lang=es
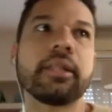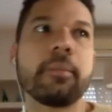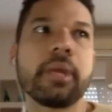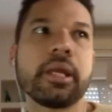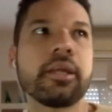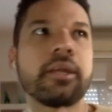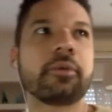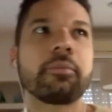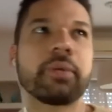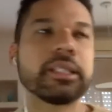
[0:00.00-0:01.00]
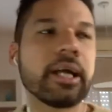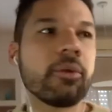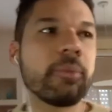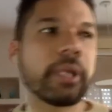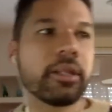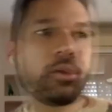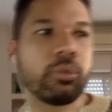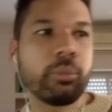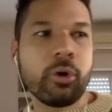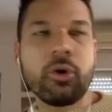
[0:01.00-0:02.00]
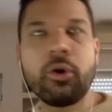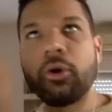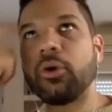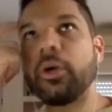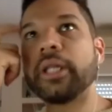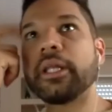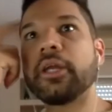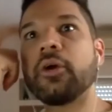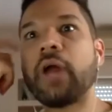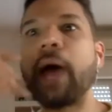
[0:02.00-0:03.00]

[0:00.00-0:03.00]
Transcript: también quizás completándote un poco lo, anterior,